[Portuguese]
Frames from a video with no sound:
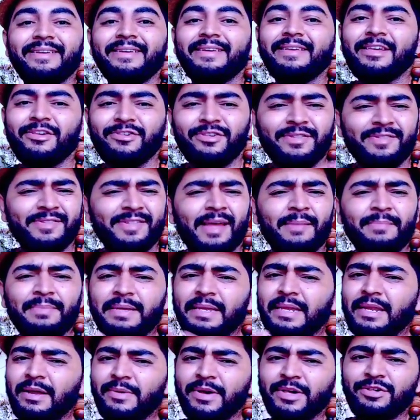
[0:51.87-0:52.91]
que a gente sabe
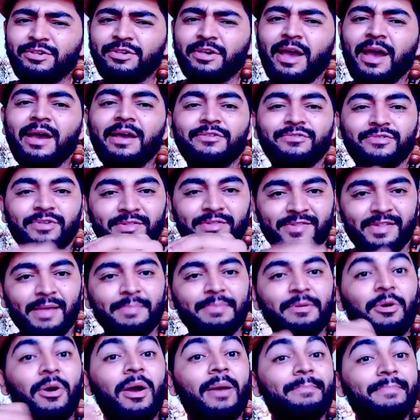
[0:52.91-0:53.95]
que não é chá, a gente
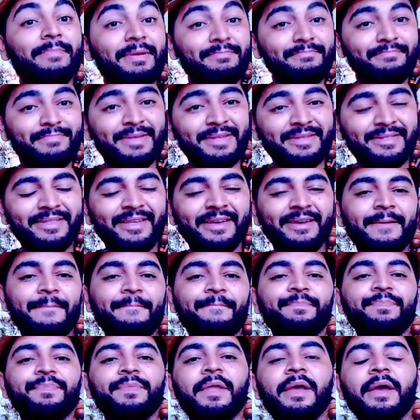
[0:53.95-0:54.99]
sabe que é uma bebida,
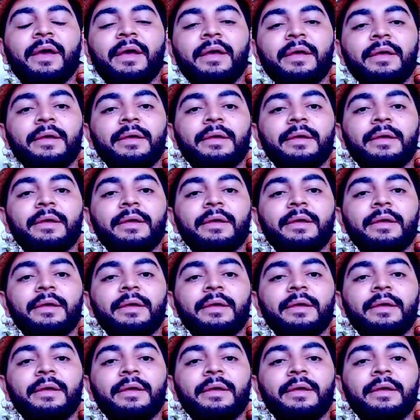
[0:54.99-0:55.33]
né?